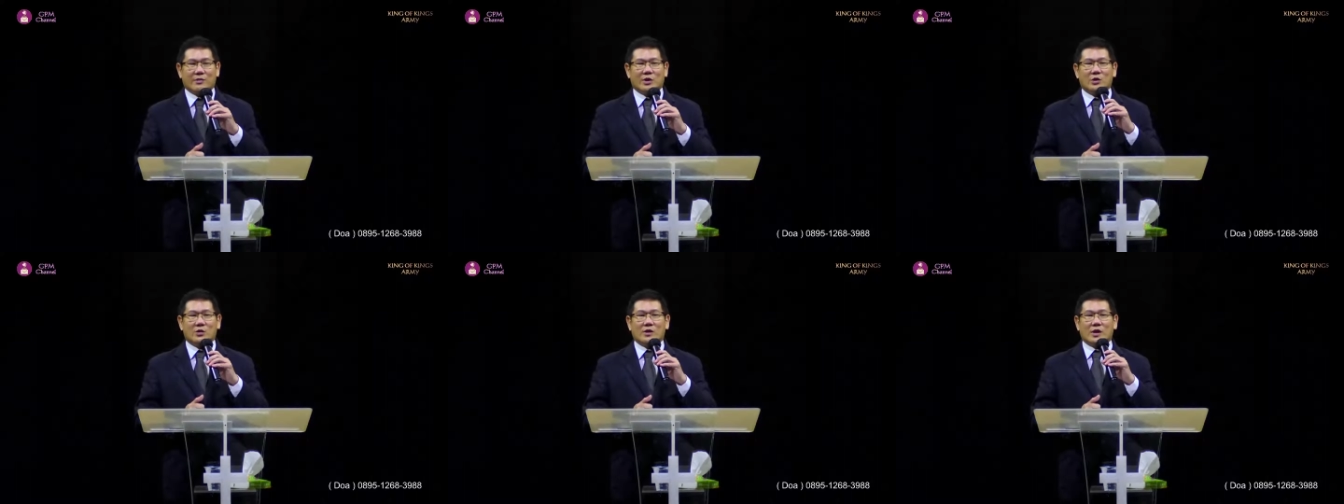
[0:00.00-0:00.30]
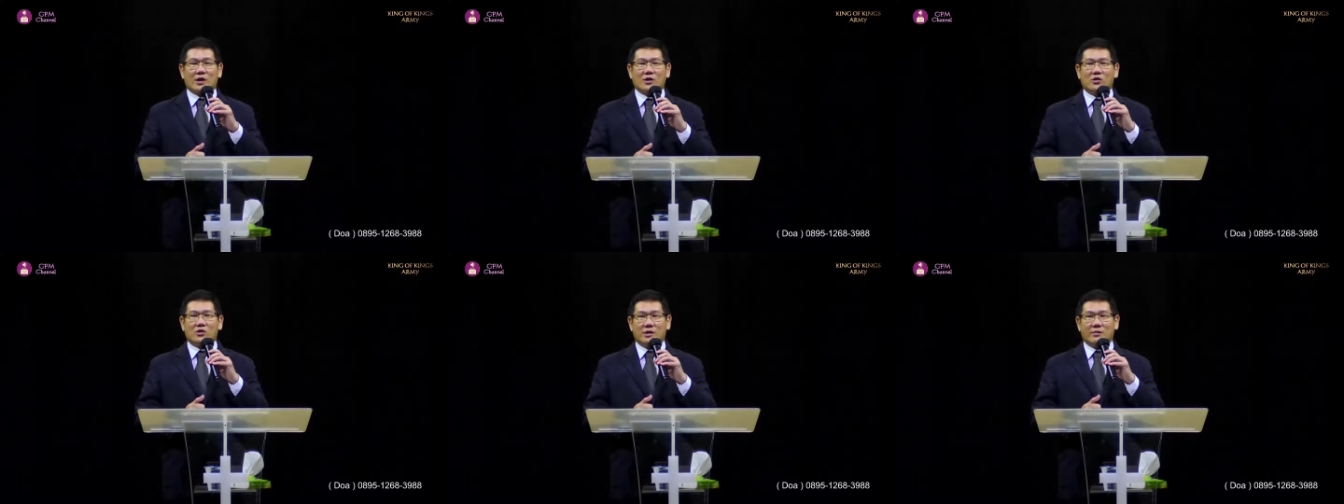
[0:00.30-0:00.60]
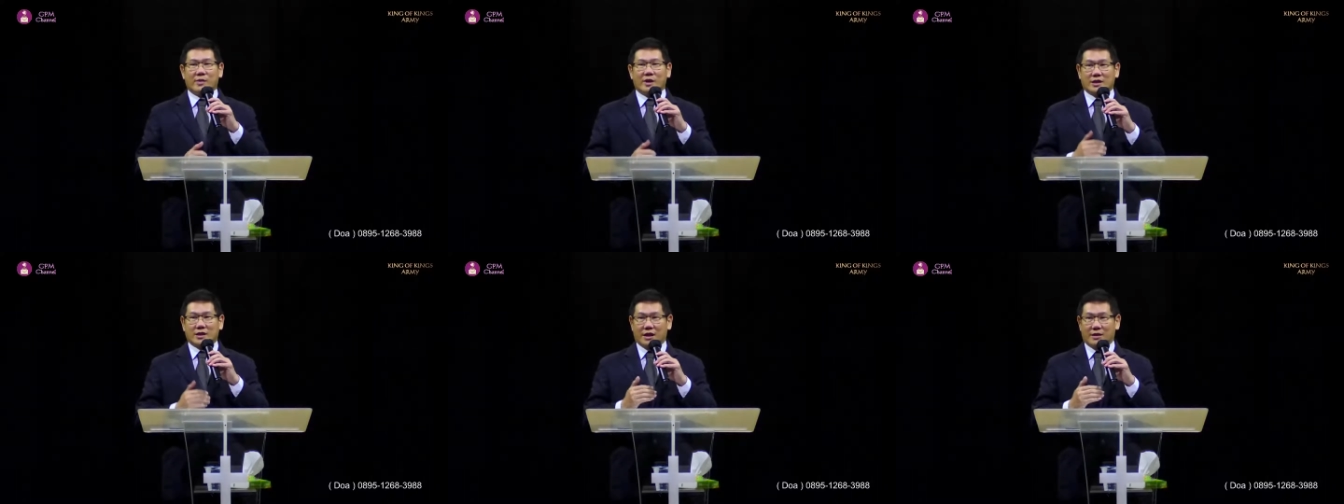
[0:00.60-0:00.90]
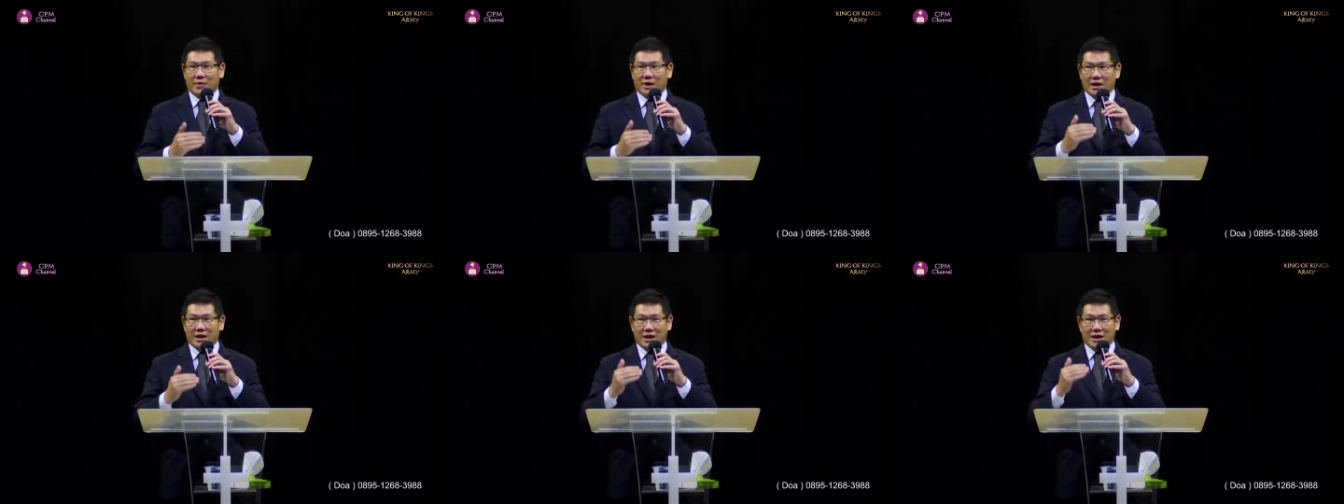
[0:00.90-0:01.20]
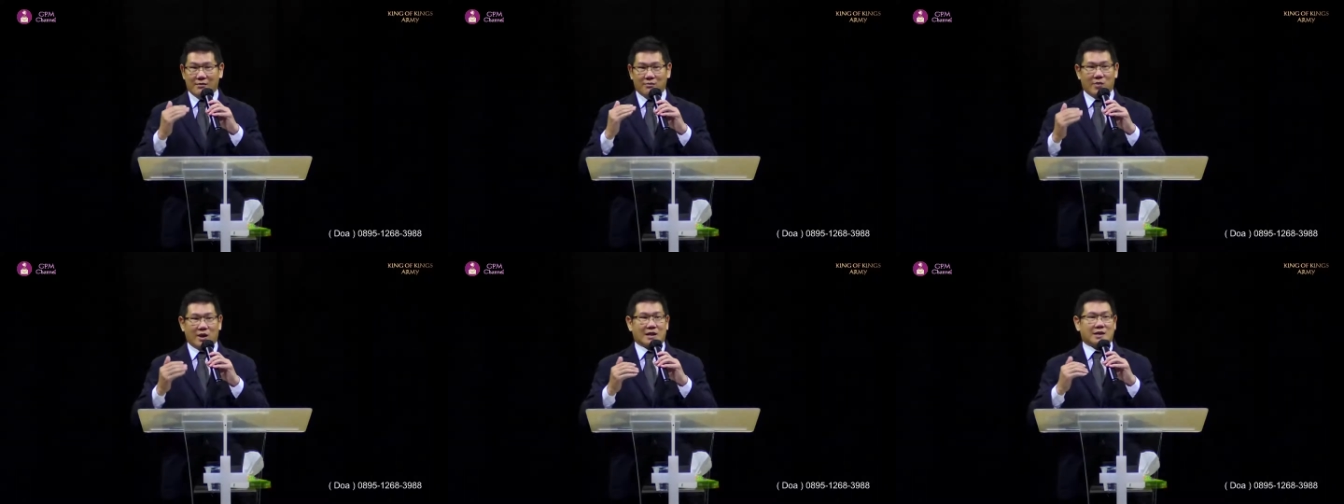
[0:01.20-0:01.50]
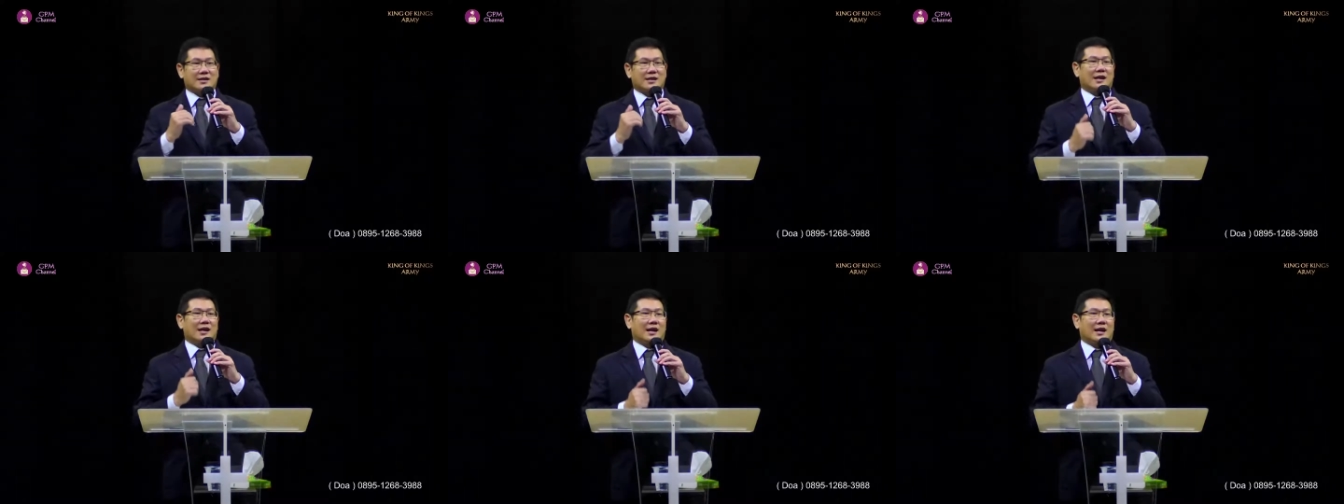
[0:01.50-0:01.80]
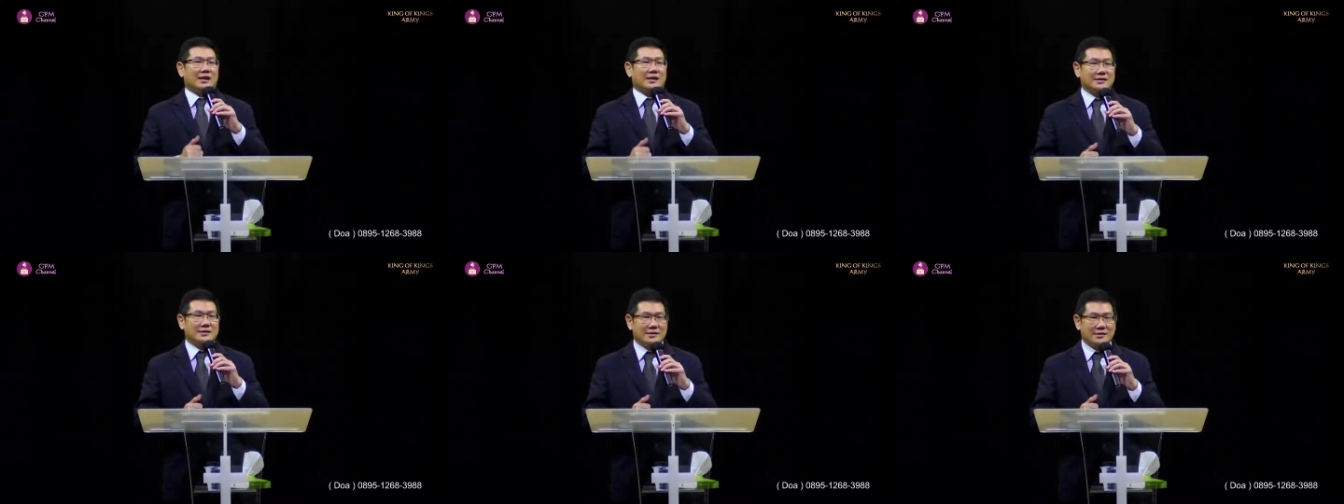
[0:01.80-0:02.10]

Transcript: Kidung Agung dibacakan pada Paskah.